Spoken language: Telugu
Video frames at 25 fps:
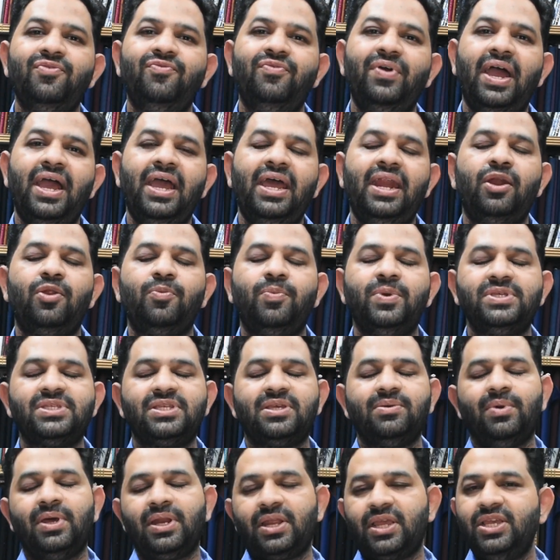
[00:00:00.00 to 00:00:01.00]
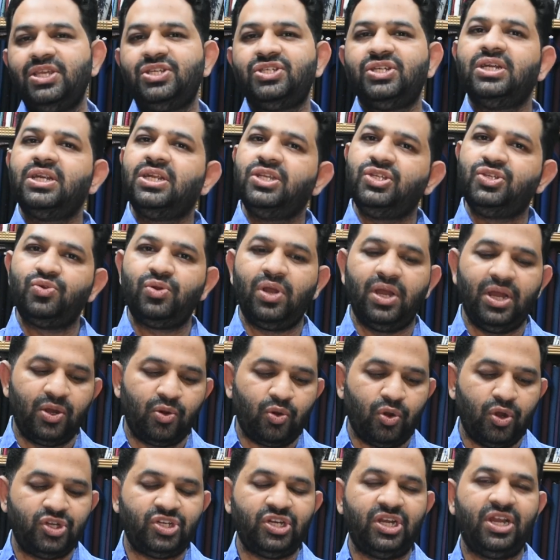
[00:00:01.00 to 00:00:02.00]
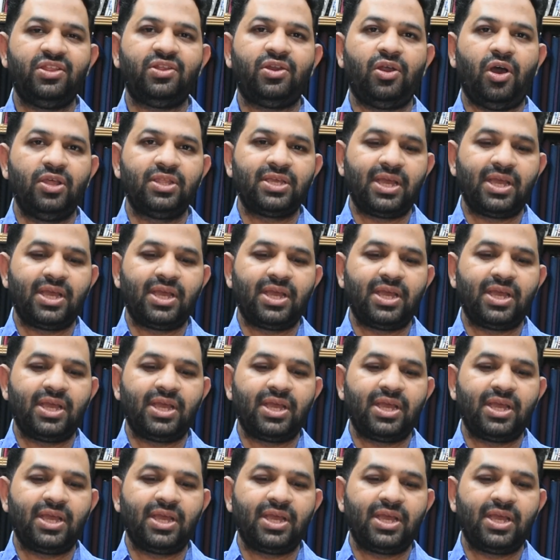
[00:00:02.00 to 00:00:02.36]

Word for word: ఫైవ్ హండ్రెడ్ రూపీస్కి మనకి షర్ట్ జూట్ లేని కొన్ని షర్ట్ అనేది రాదు